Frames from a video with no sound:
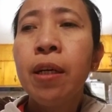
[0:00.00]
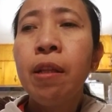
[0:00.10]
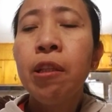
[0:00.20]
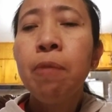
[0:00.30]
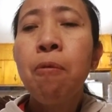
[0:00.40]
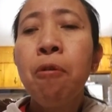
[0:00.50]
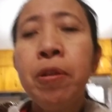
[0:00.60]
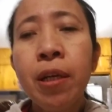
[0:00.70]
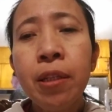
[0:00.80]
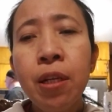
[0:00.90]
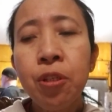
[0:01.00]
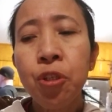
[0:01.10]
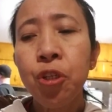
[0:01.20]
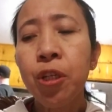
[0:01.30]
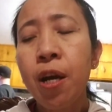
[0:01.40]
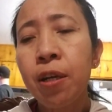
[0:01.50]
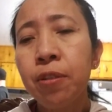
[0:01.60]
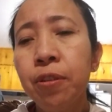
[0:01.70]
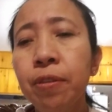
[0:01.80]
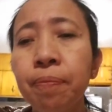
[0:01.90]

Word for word: dati po ako nakatira sa Chicago